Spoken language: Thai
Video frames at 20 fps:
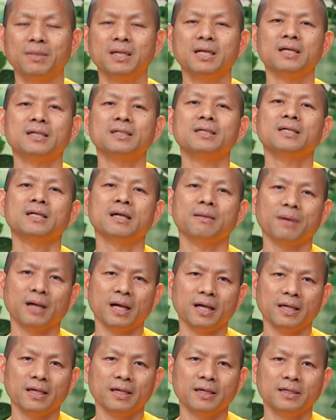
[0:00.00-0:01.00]
เกิดขึ้นกับใค
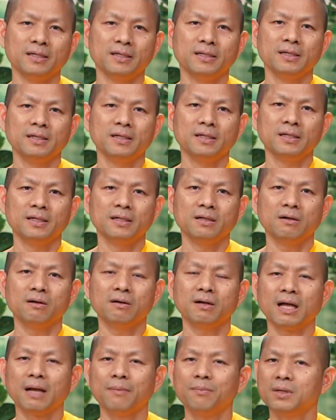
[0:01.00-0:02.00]
รถ้า
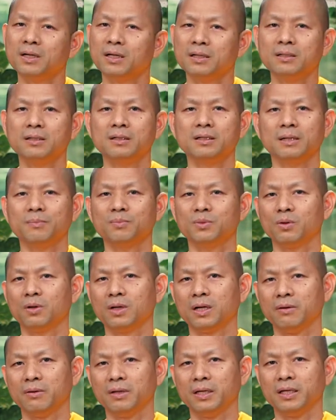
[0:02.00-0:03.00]
กรรมเกิดขึ้นกับตัว
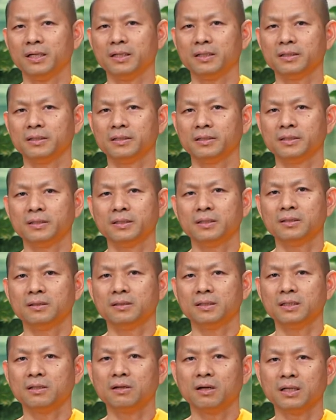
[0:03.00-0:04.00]
เราเอง
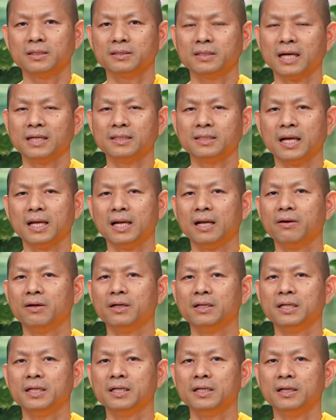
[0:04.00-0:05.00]
นี่ต้องรักษาใจเรา
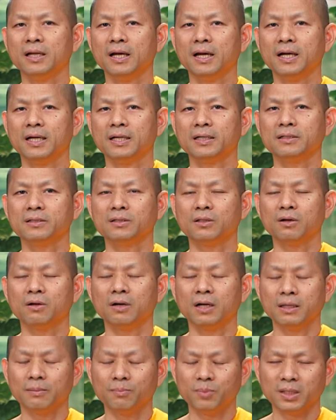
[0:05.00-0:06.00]
ให้ดีนะ ต้อง
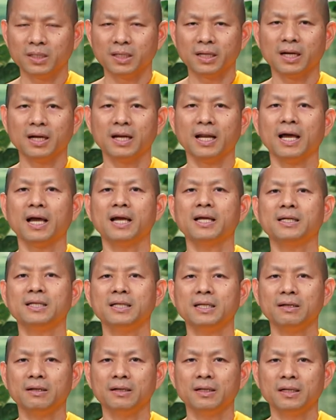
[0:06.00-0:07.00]
ให้พิจารณาให้
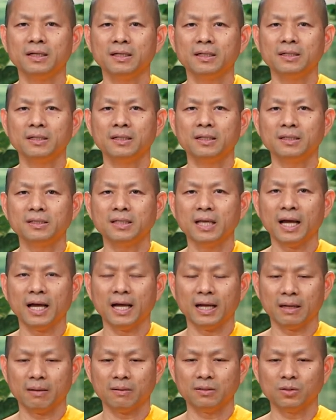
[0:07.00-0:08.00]
ดี อย่า
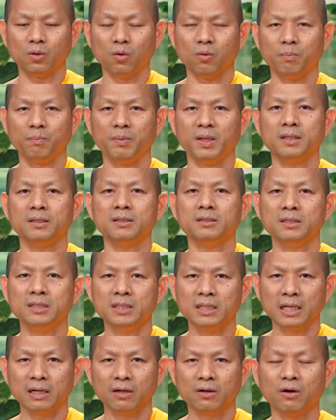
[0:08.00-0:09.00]
ตกเป็นเห
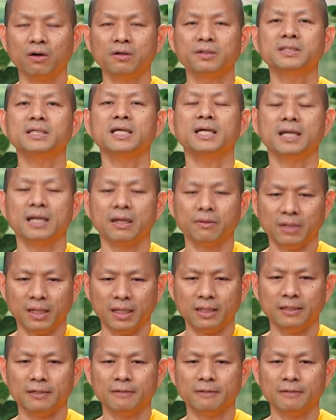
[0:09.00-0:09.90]
ยื่อของสิ่งเหล่านั้น